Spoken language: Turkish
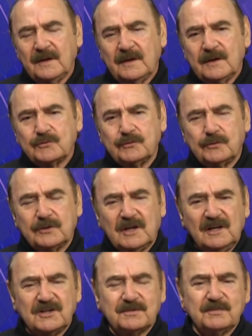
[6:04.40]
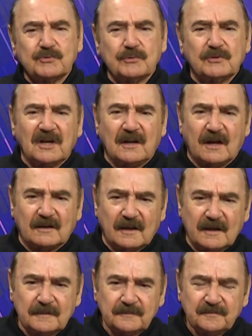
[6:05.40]
Çünkü gelişmiş
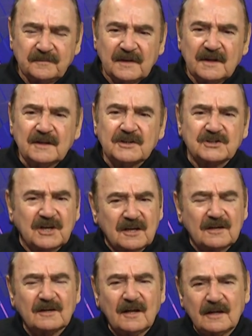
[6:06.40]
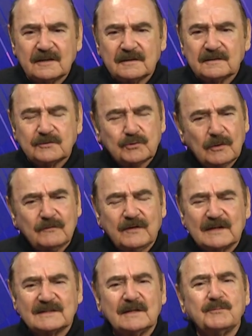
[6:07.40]
ülkelerde şehirler çok
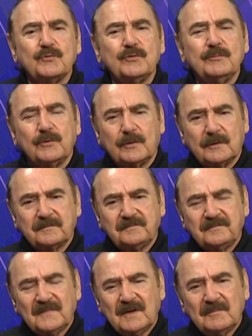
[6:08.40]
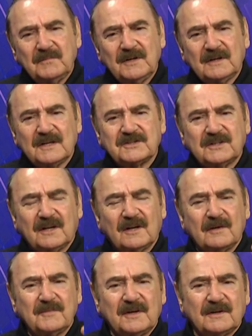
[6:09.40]
fazla büyümüyor birkaç tane
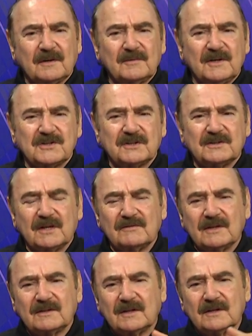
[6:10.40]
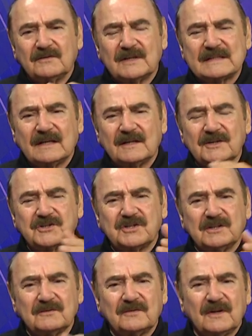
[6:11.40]
Amerika Birleşik Devletleri vesaire
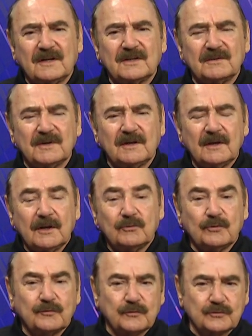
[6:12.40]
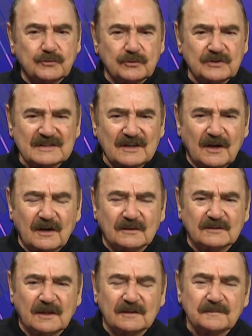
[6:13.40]
Çin filan gibi nüfusu hızla
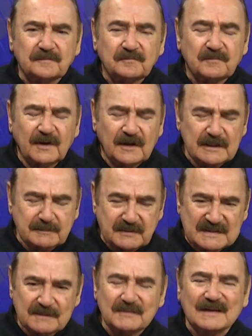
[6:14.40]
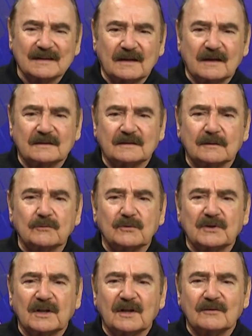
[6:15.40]
artan en az bizim kadar artan
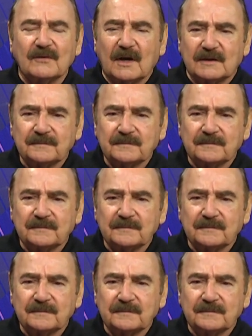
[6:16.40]
ülkeler var.